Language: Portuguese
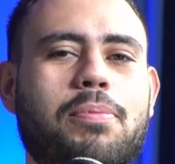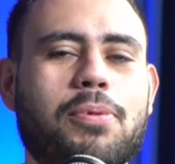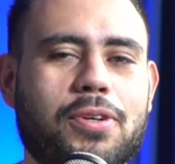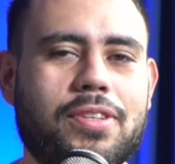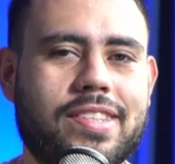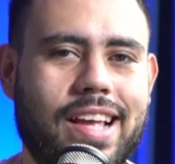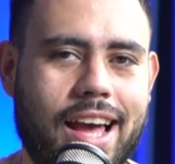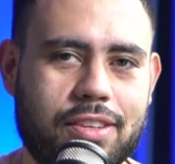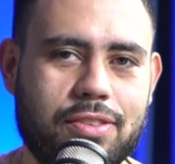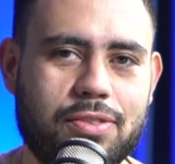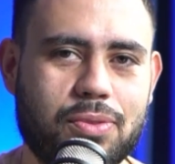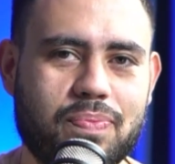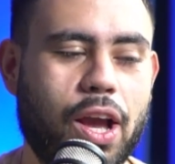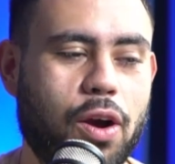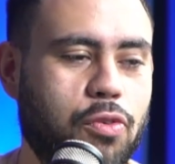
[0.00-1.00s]

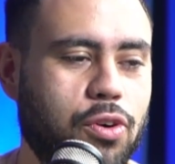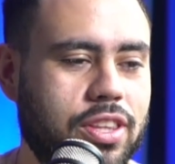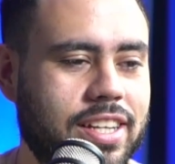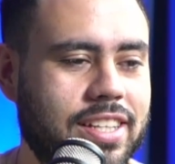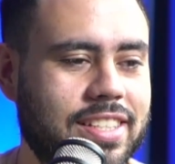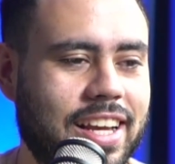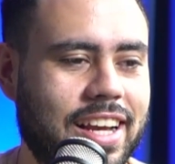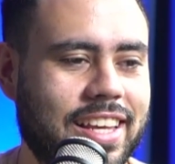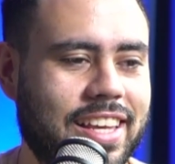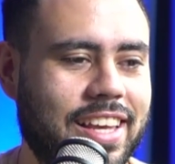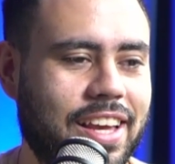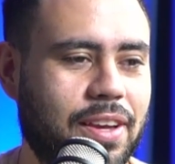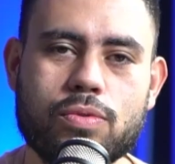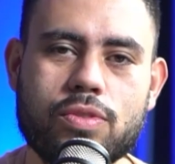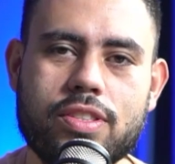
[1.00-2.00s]
processo. Eu vou trazer
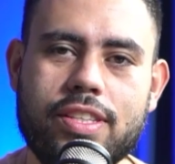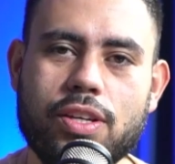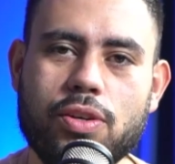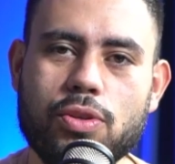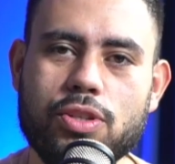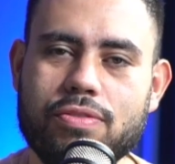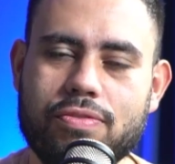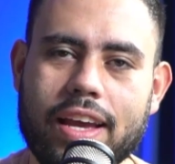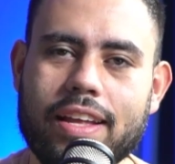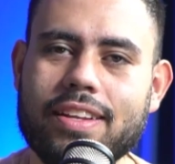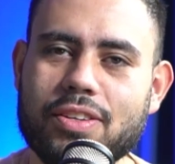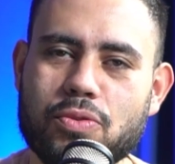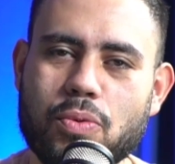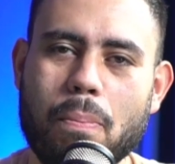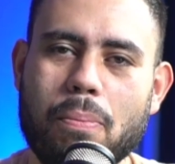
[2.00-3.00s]
aqui um ciclo de
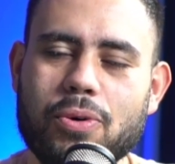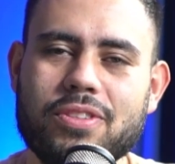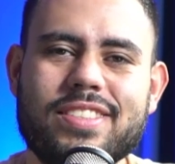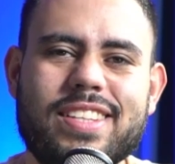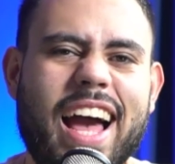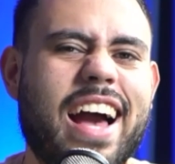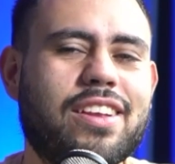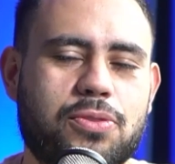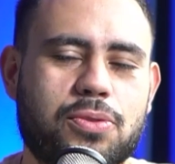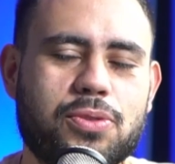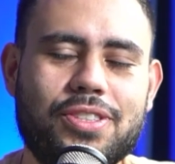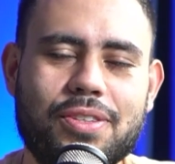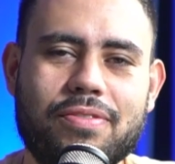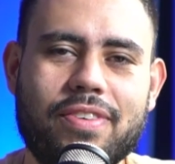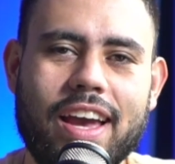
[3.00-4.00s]
vendas, um processo
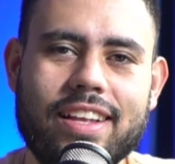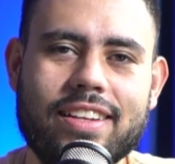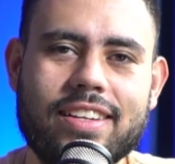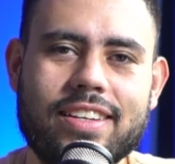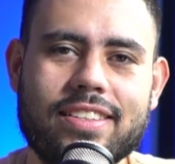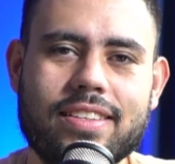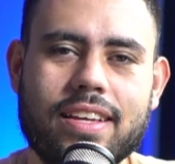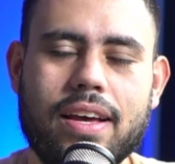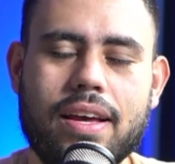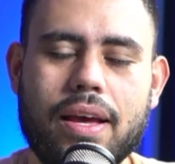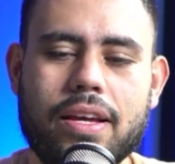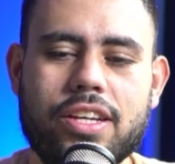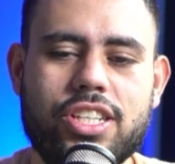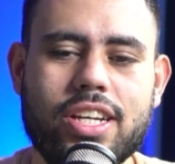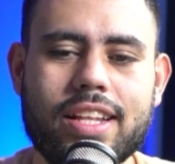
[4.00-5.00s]
de vendas
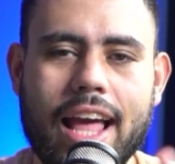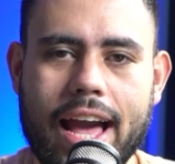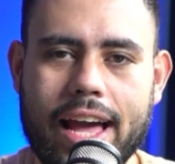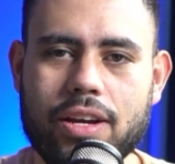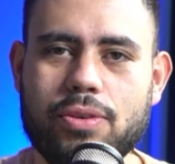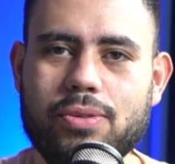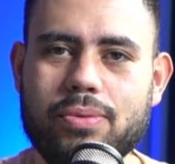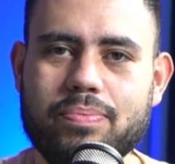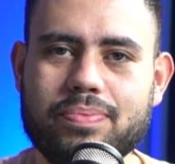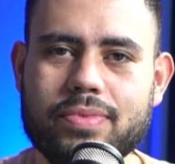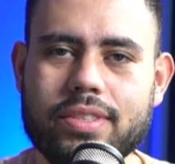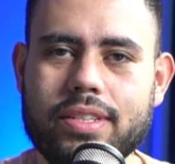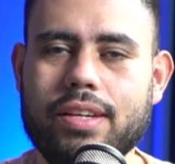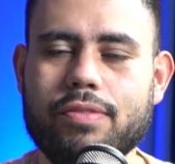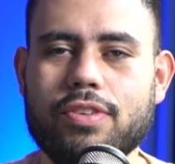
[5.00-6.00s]
genérico,
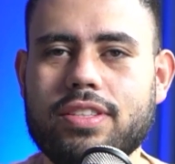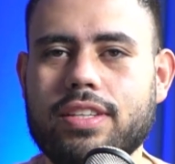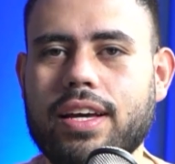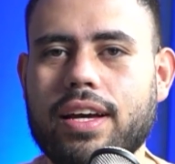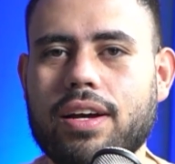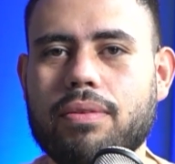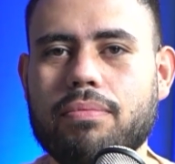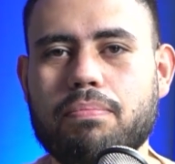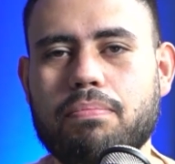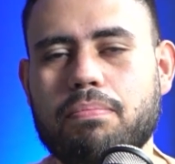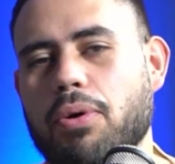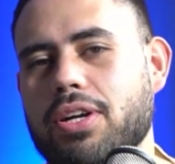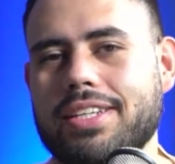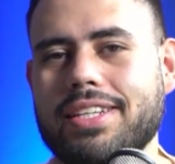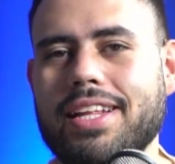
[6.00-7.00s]
e você
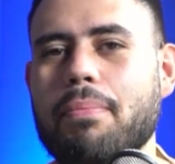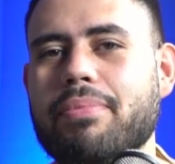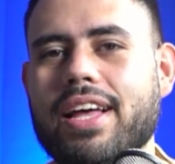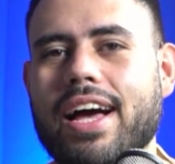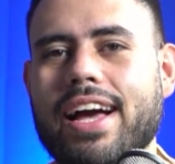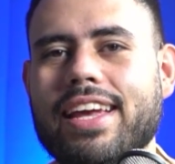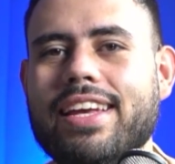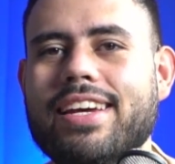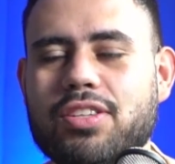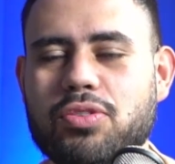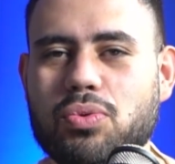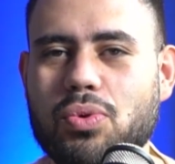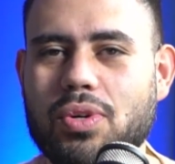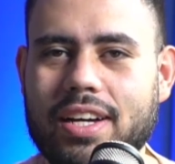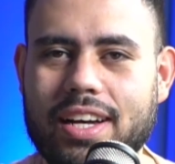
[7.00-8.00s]
pode adaptar aí a
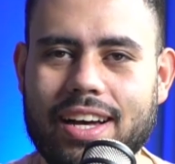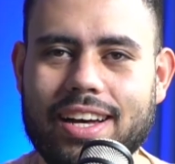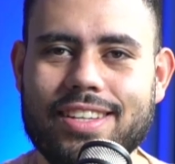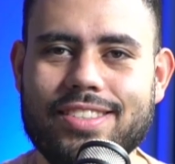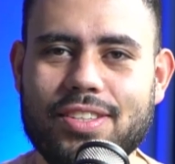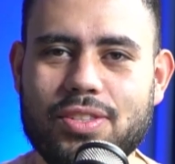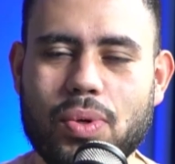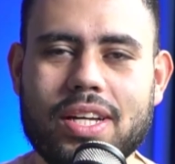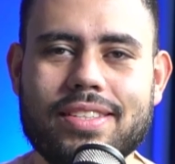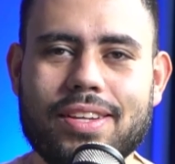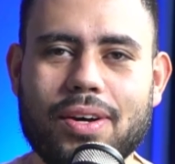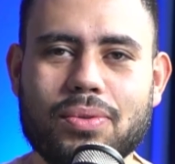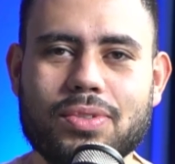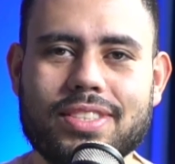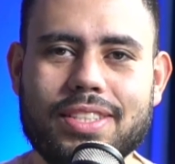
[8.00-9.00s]
sua
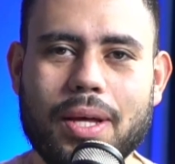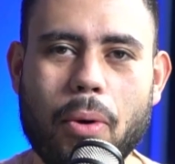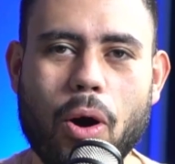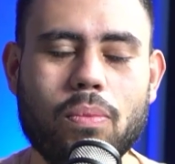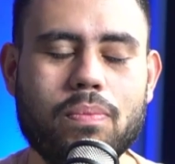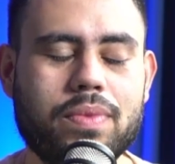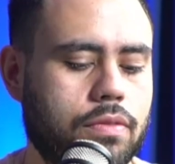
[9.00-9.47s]
situação, tá bom?